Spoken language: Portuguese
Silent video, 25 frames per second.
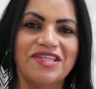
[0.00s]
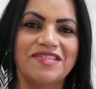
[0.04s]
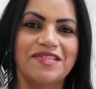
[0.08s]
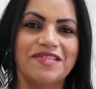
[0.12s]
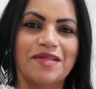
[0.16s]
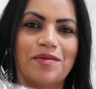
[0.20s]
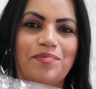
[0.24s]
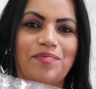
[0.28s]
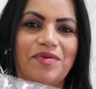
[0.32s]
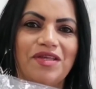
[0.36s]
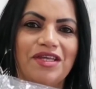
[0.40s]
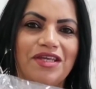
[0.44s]

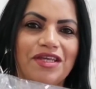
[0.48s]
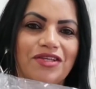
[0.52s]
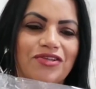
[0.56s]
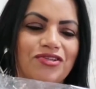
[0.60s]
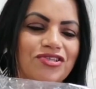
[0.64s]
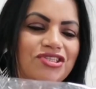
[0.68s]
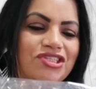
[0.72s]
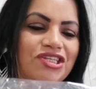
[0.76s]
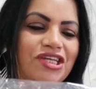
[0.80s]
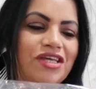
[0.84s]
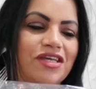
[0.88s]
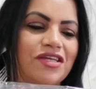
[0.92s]

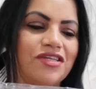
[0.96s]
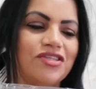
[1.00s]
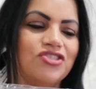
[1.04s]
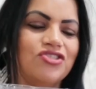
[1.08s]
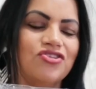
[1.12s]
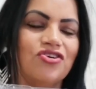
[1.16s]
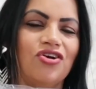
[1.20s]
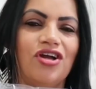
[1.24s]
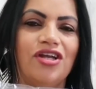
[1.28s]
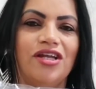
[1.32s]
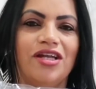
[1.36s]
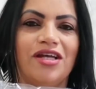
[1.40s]
recebido,
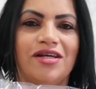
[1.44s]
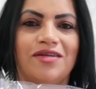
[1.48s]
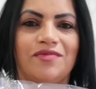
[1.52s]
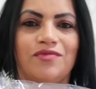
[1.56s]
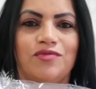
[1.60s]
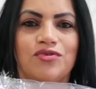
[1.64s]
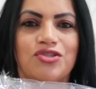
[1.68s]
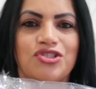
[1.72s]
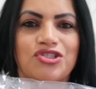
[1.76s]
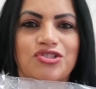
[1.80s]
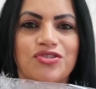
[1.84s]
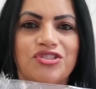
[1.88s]
gente, olha,
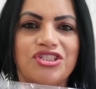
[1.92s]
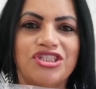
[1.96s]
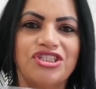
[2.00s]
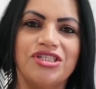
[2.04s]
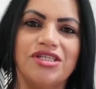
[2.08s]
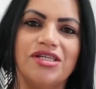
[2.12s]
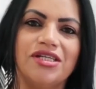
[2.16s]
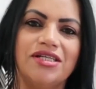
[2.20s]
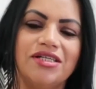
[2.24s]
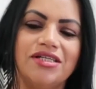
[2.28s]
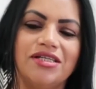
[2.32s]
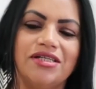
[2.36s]
um
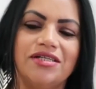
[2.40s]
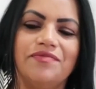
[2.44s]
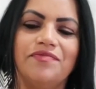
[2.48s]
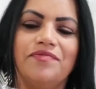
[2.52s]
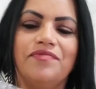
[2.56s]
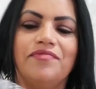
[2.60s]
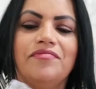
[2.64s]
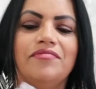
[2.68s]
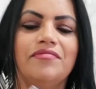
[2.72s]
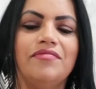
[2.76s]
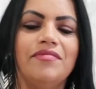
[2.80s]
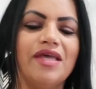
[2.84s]
sutiã,
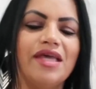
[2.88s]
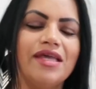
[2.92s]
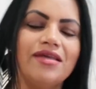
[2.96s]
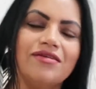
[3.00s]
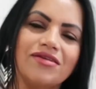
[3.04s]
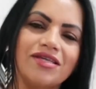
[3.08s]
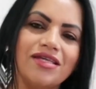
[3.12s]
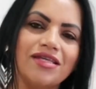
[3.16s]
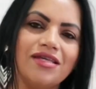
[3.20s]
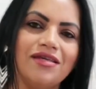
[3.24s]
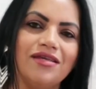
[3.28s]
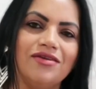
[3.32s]

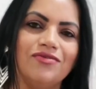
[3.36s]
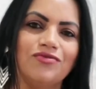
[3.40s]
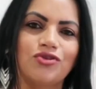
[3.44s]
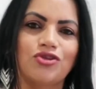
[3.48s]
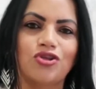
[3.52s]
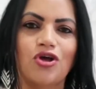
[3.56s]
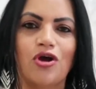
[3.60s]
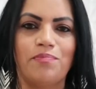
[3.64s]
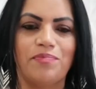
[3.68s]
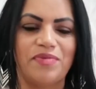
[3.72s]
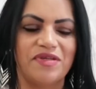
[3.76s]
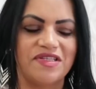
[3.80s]
meio que um
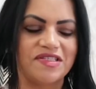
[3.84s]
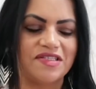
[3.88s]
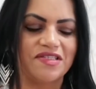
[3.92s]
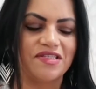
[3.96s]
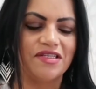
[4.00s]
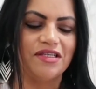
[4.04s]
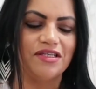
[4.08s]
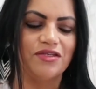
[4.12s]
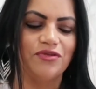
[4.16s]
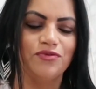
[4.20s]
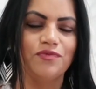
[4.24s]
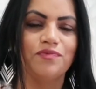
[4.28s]

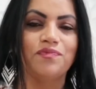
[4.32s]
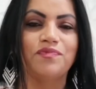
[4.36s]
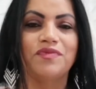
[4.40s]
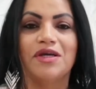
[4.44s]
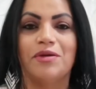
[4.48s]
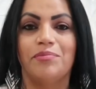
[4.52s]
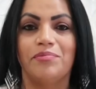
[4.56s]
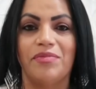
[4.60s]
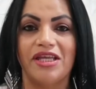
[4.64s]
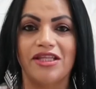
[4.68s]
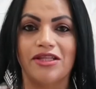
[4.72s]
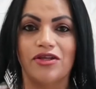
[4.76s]
topzinho.
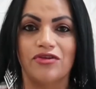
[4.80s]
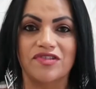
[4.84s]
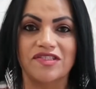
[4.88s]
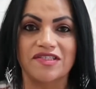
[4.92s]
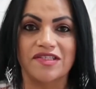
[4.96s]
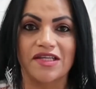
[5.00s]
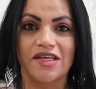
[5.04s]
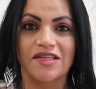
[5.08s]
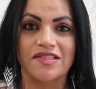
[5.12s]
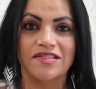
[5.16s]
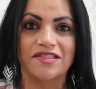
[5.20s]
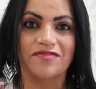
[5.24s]
Também não
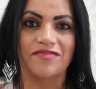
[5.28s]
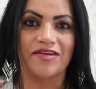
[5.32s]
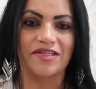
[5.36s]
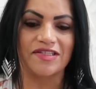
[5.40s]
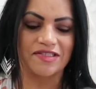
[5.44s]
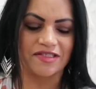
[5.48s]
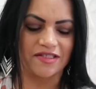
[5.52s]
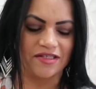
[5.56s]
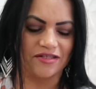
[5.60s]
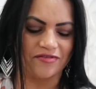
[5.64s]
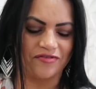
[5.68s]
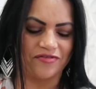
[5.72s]
sei se vai
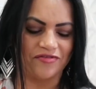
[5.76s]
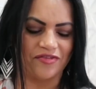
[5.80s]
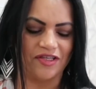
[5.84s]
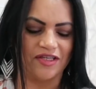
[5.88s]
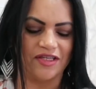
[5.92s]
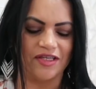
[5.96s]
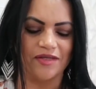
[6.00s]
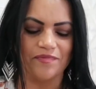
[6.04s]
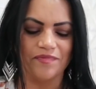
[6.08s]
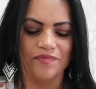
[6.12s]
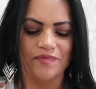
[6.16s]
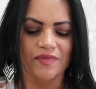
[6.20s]

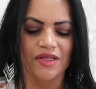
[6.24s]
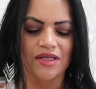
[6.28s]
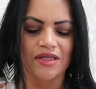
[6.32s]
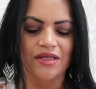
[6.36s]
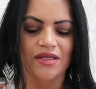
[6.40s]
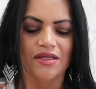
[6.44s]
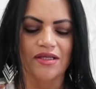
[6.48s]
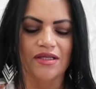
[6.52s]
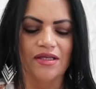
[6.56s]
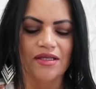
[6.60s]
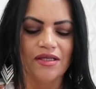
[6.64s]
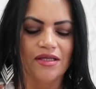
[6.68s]
servir.
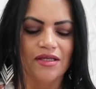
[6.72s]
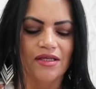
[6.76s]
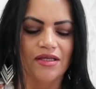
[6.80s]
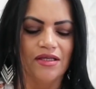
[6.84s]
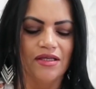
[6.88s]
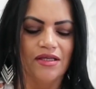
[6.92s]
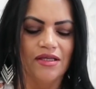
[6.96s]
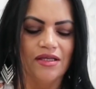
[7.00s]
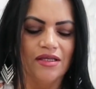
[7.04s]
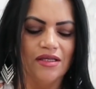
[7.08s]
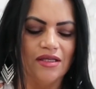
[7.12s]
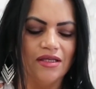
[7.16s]

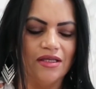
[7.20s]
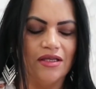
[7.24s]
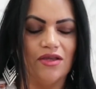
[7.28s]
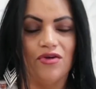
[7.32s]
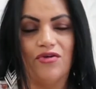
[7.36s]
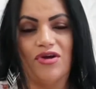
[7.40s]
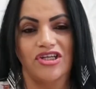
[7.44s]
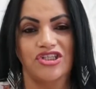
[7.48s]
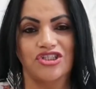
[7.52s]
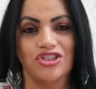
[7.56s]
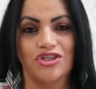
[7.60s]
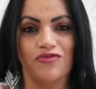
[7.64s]

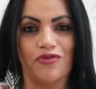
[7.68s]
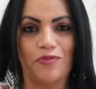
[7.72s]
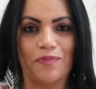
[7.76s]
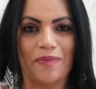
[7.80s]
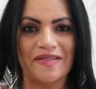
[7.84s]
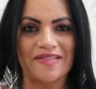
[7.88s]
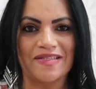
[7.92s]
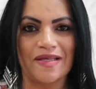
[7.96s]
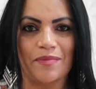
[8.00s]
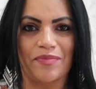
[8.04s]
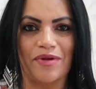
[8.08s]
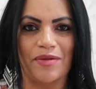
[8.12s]
Eu acho que eu vou
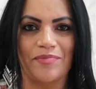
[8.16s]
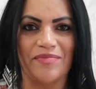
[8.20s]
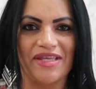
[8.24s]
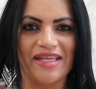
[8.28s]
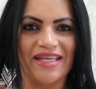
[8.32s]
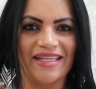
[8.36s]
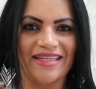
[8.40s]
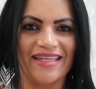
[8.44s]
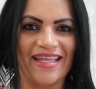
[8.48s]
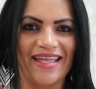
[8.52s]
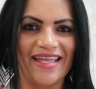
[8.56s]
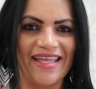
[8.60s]
passar para
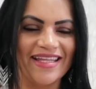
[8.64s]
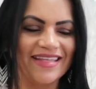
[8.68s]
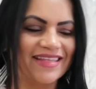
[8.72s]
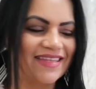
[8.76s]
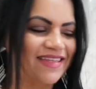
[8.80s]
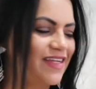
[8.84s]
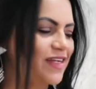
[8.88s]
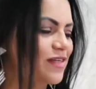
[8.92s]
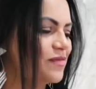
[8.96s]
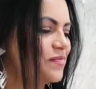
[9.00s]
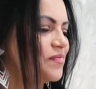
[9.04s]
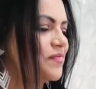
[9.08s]
minha
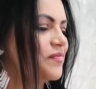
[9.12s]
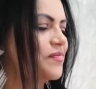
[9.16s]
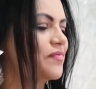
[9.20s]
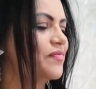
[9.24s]
neta.